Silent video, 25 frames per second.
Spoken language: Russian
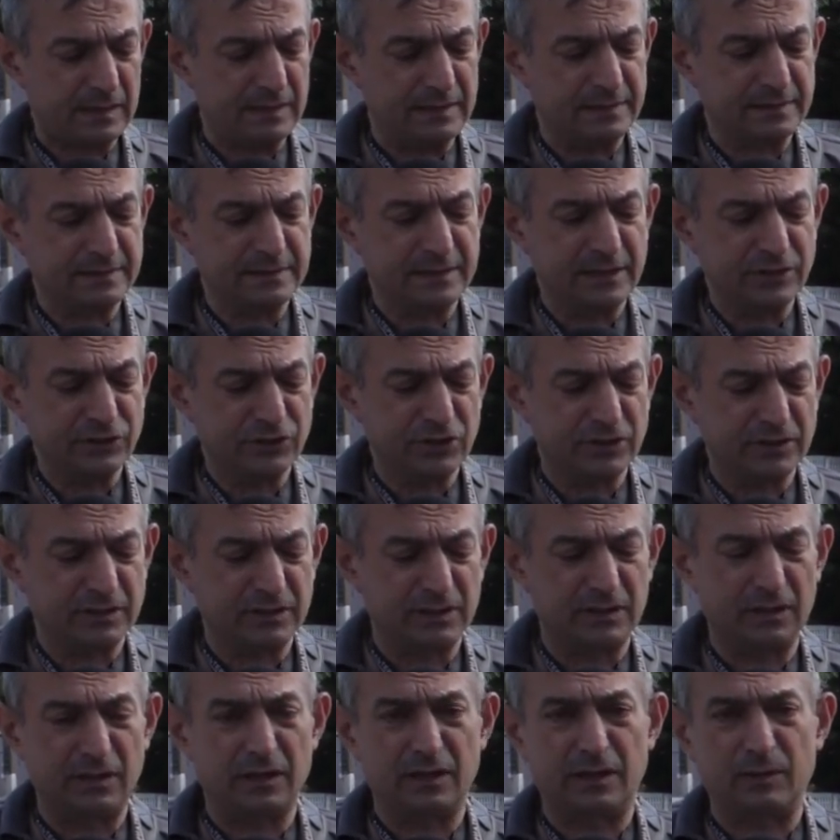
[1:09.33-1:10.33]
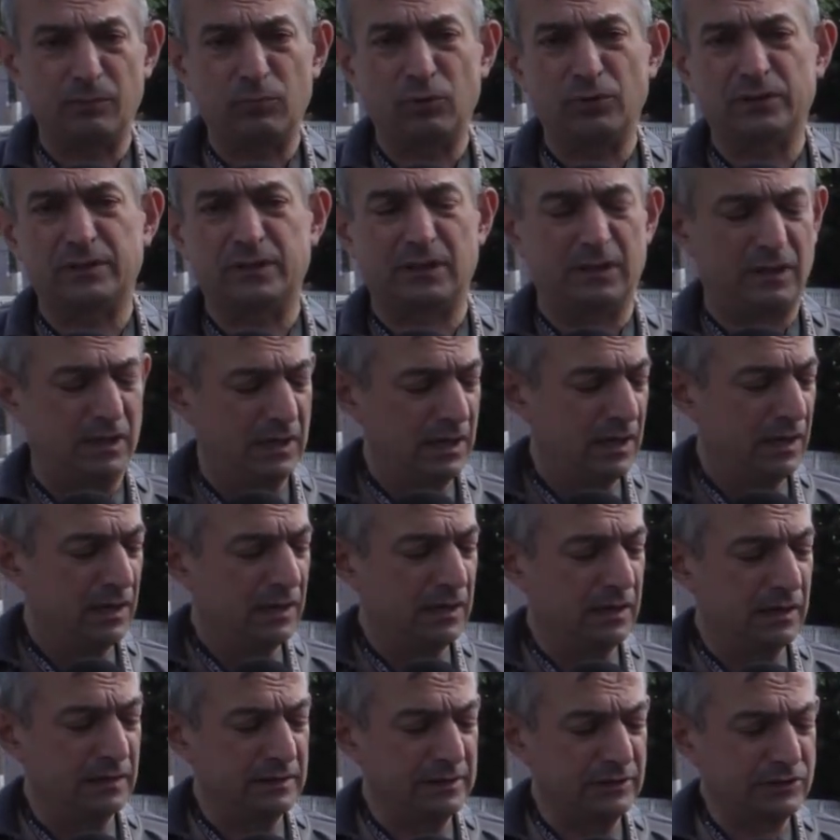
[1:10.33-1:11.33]
Значит, работы,
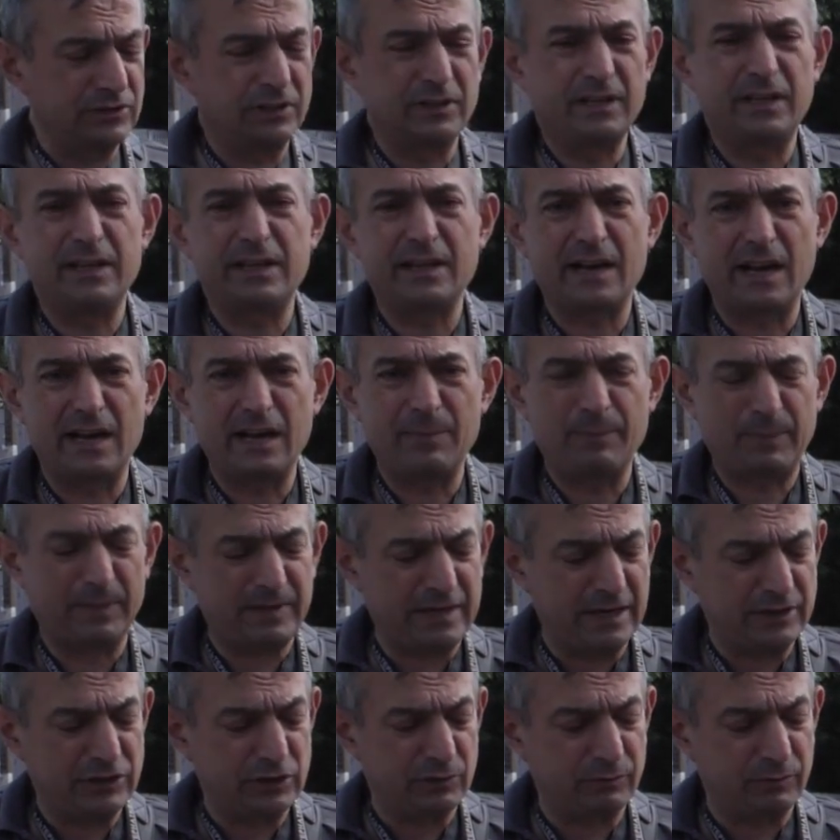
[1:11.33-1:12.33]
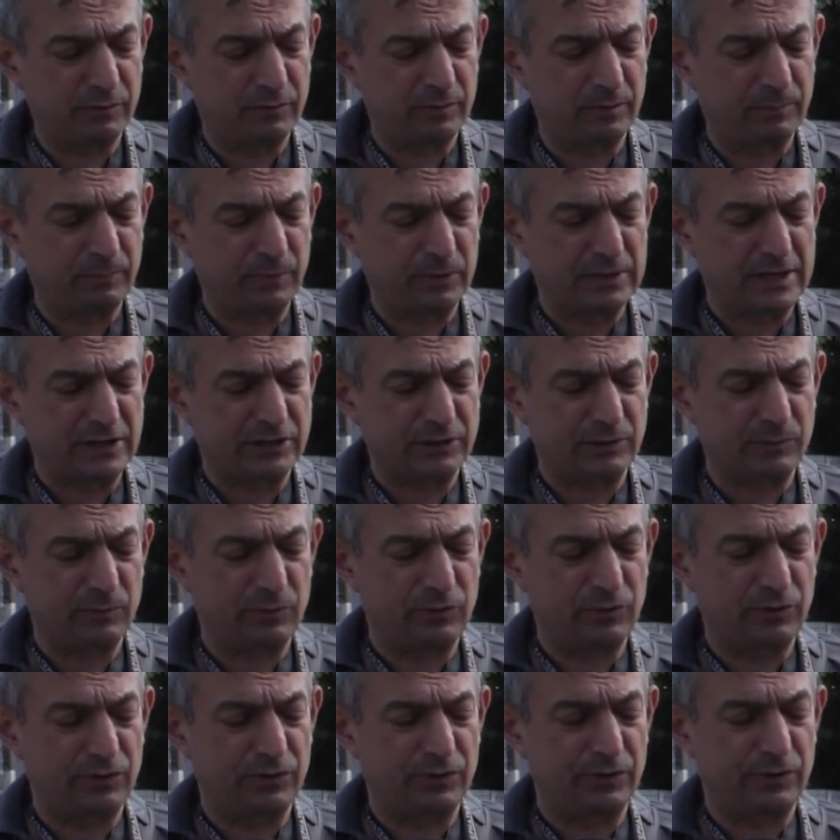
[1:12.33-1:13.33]
значит, генеральный подрядчик, по нашим
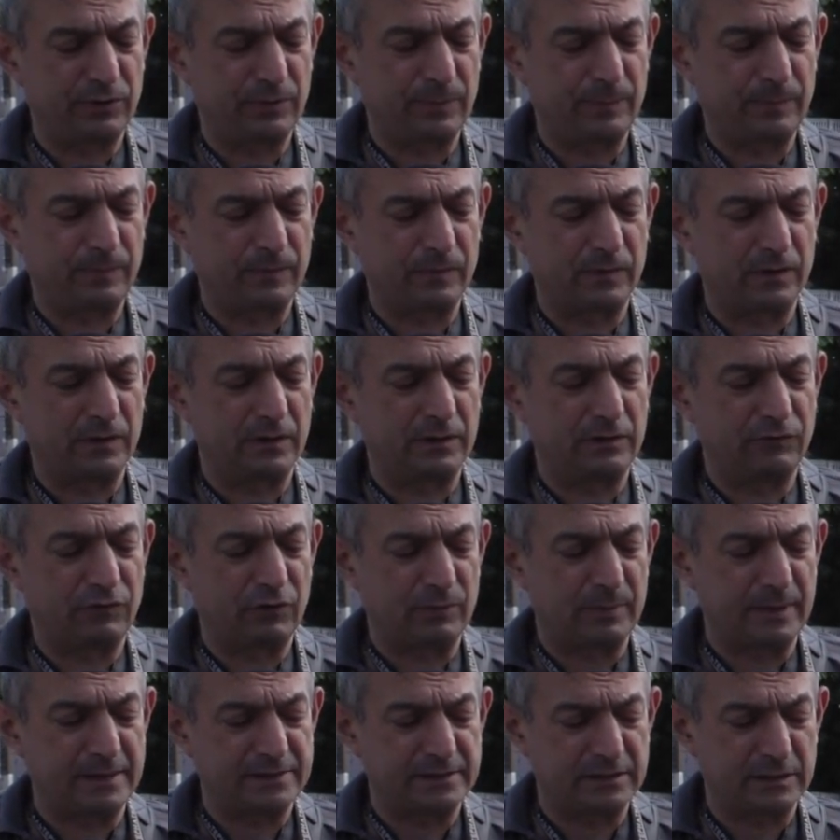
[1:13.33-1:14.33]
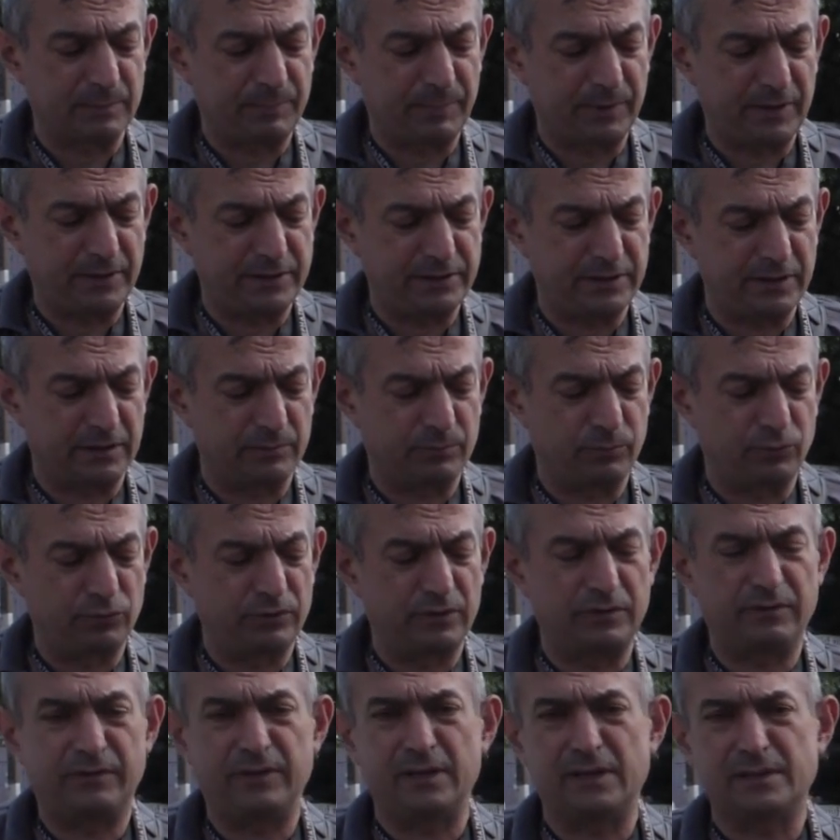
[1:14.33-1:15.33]
информации, это паритет
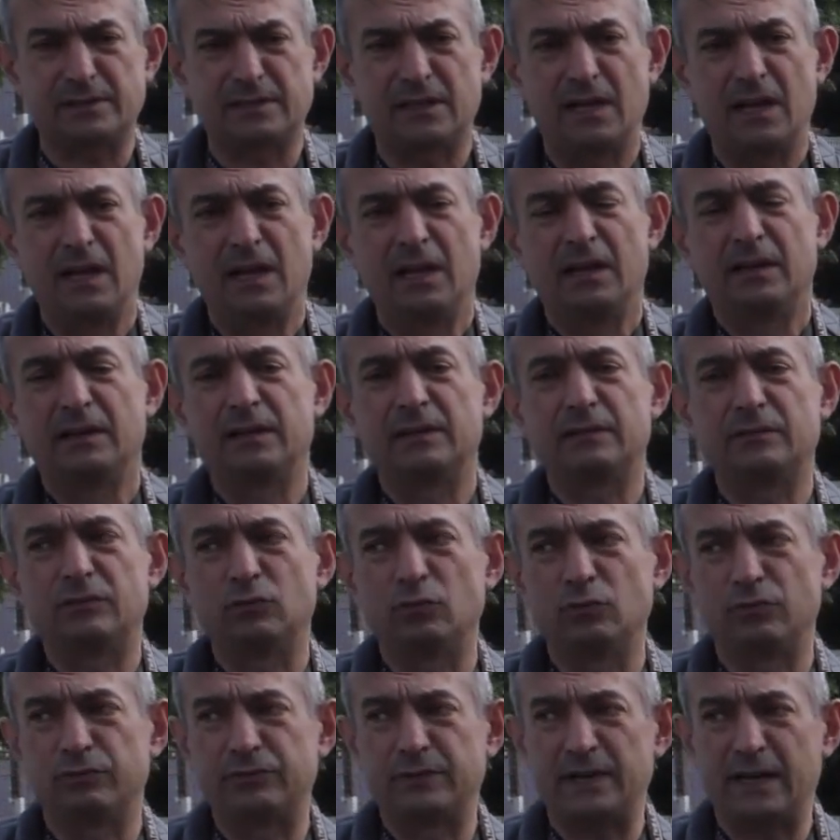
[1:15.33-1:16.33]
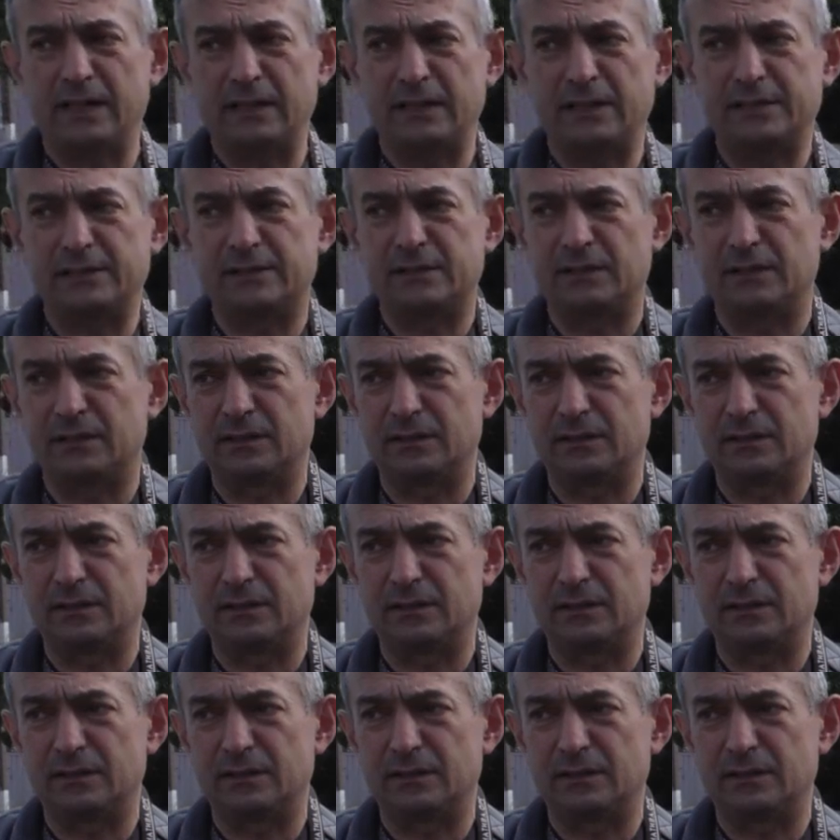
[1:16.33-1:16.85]
Будинвест. Ну, в данный